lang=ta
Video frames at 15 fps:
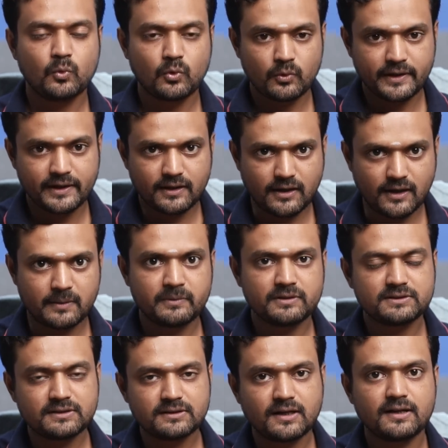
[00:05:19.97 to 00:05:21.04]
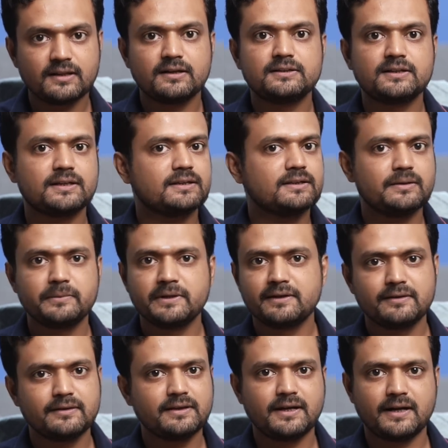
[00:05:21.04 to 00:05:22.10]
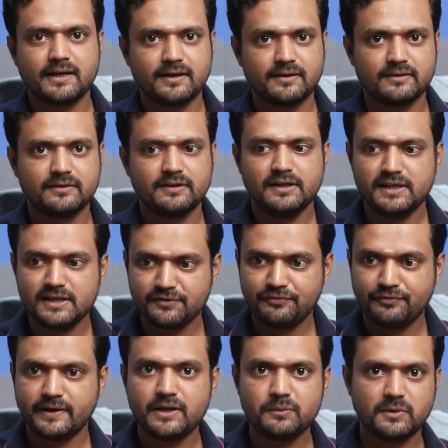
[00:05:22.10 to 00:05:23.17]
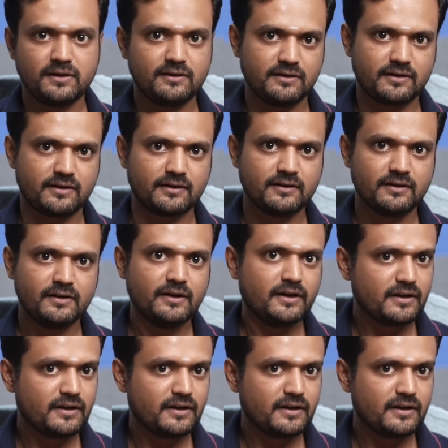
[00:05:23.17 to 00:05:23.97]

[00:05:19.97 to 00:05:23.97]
உங்களுடைய கர்மத்தினால தான் நடக்குது அப்படிங்கிறது கிடையாது இங்கே ஃப்ரீ வில் இருக்குது